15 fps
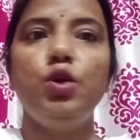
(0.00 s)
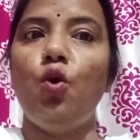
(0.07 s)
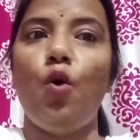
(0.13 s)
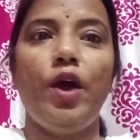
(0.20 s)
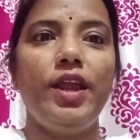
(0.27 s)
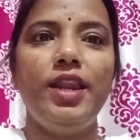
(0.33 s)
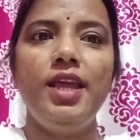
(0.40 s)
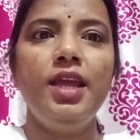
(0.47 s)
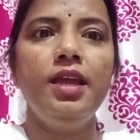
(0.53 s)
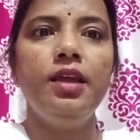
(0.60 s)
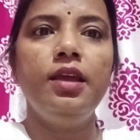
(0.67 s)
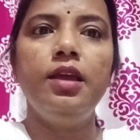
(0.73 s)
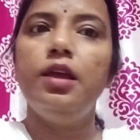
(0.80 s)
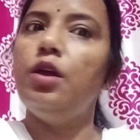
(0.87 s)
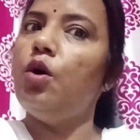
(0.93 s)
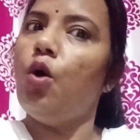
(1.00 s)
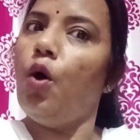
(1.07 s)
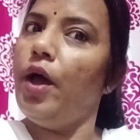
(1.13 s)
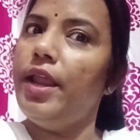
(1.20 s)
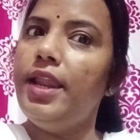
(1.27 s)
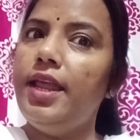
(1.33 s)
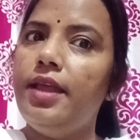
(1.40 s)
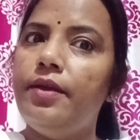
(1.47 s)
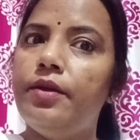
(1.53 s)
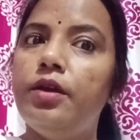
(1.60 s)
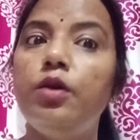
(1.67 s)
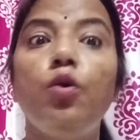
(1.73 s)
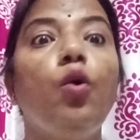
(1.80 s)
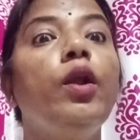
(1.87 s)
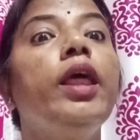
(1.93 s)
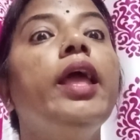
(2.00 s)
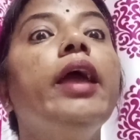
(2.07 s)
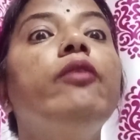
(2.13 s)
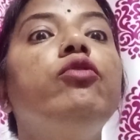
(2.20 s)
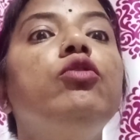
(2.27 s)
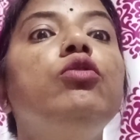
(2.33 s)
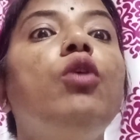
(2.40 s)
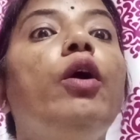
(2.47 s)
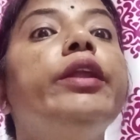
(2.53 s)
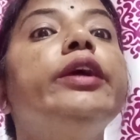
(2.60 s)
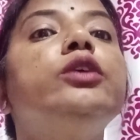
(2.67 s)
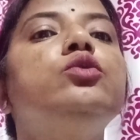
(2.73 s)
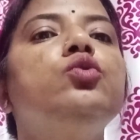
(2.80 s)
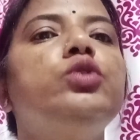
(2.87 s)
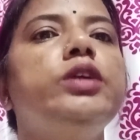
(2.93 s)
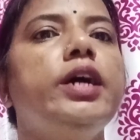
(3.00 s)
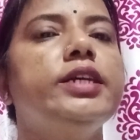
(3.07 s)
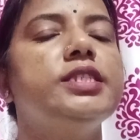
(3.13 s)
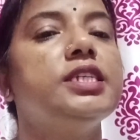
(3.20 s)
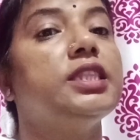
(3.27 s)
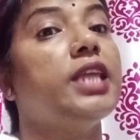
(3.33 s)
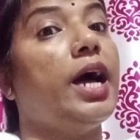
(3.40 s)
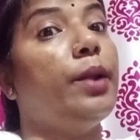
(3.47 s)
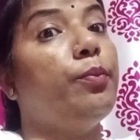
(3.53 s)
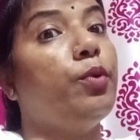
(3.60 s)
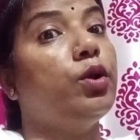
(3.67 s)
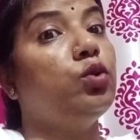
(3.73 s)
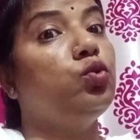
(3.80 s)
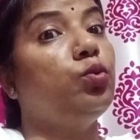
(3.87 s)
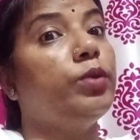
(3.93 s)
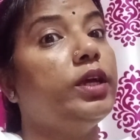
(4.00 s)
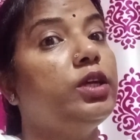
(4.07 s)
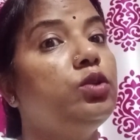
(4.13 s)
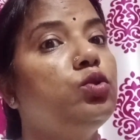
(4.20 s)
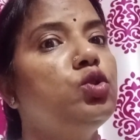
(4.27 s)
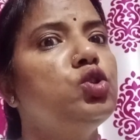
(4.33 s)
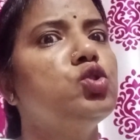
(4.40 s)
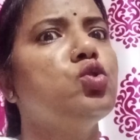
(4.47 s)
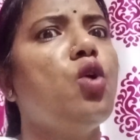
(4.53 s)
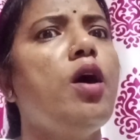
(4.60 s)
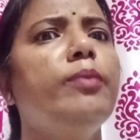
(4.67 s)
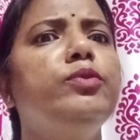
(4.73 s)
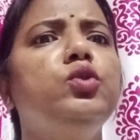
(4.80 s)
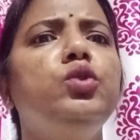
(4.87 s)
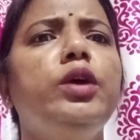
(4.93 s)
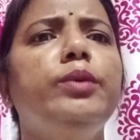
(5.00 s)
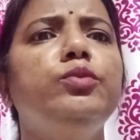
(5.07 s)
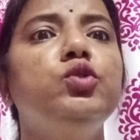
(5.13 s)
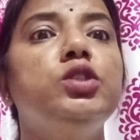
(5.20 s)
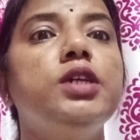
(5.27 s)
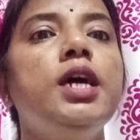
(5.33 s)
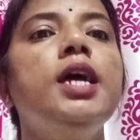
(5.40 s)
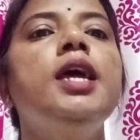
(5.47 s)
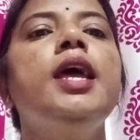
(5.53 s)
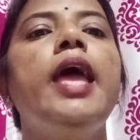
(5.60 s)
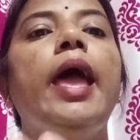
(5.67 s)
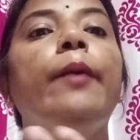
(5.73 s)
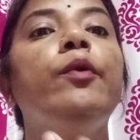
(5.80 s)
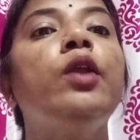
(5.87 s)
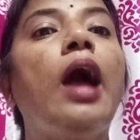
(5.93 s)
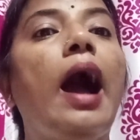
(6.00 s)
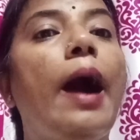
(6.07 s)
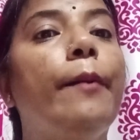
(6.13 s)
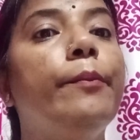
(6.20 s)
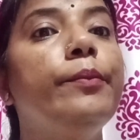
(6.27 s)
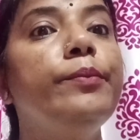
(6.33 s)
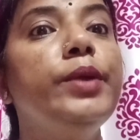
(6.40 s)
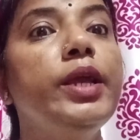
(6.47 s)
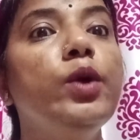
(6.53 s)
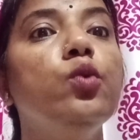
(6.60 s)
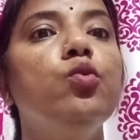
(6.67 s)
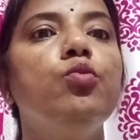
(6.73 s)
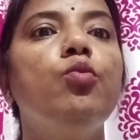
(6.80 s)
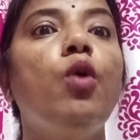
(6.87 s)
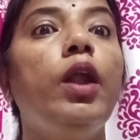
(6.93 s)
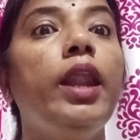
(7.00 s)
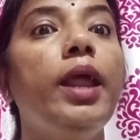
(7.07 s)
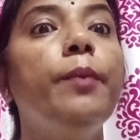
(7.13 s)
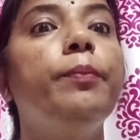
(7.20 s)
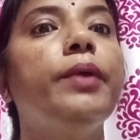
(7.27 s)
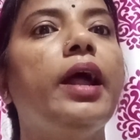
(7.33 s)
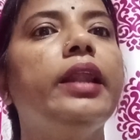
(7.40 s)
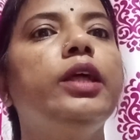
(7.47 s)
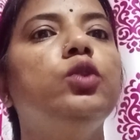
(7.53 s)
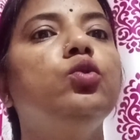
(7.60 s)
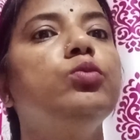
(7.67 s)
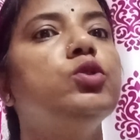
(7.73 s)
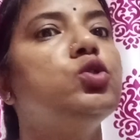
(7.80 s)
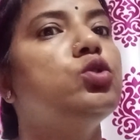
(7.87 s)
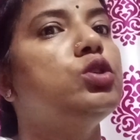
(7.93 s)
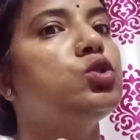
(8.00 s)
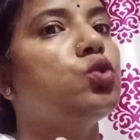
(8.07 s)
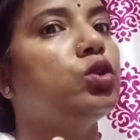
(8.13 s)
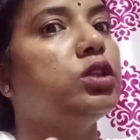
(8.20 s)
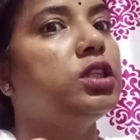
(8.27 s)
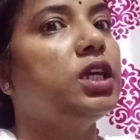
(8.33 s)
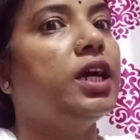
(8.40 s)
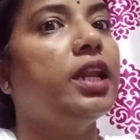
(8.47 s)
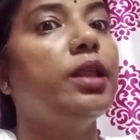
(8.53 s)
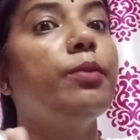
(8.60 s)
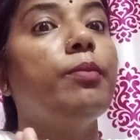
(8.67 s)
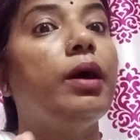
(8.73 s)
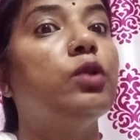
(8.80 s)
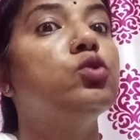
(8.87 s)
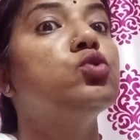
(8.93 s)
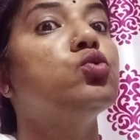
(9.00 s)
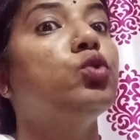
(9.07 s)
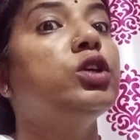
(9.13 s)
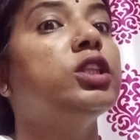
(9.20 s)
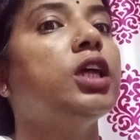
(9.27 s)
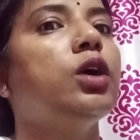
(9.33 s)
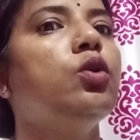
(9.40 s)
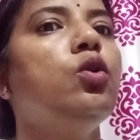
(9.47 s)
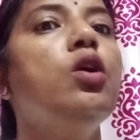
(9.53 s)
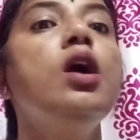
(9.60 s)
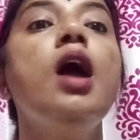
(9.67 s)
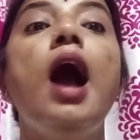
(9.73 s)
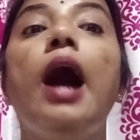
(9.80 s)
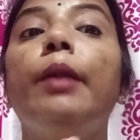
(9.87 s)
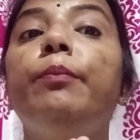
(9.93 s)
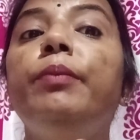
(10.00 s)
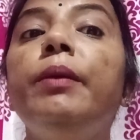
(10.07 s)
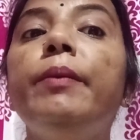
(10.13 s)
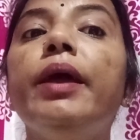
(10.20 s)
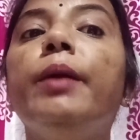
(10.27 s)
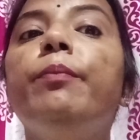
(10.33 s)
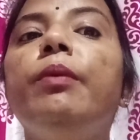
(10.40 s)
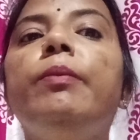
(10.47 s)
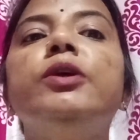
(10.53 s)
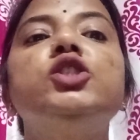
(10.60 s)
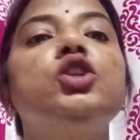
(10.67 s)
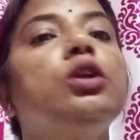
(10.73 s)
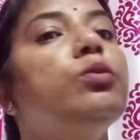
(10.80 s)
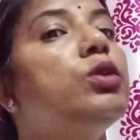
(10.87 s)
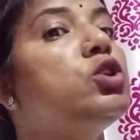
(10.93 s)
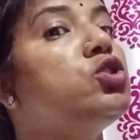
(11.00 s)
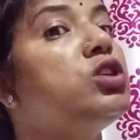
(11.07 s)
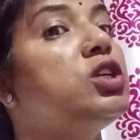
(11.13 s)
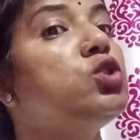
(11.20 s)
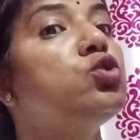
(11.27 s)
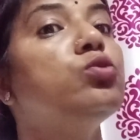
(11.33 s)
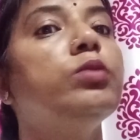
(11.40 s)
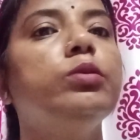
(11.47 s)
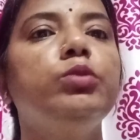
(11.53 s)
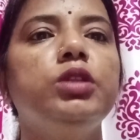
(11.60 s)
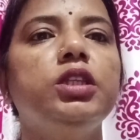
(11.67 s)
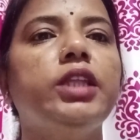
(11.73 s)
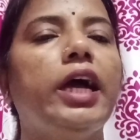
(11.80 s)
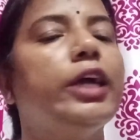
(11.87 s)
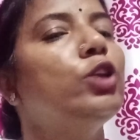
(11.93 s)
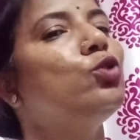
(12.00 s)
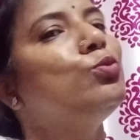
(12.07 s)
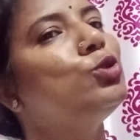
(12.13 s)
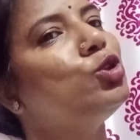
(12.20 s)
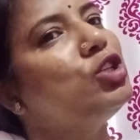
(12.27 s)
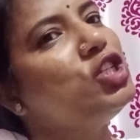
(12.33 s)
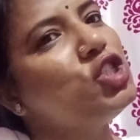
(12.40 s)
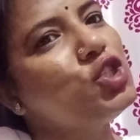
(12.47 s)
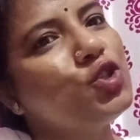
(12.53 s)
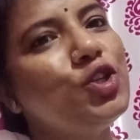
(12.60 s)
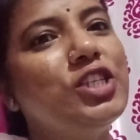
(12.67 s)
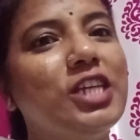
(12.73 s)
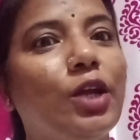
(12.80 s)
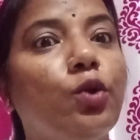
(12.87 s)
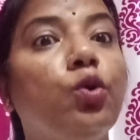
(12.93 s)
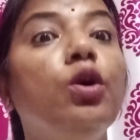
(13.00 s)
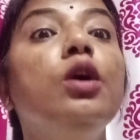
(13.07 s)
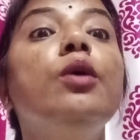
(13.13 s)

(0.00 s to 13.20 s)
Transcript: কি হয়নি হয়নি অনেক ভুল অনেক ত্রুটি আছে তারপরেও তোমরা কিন্তু সব ধুয়ে মুছে এবং আমিও মনে প্রাণে তুমি যদি সত্যিকারের মানুষ হয়ে থাকো আর বিবেক বিবেচনা বলে যদি কিছু তোমার মধ্যে থাকে তুমি তো নিশ্চয়ই জানো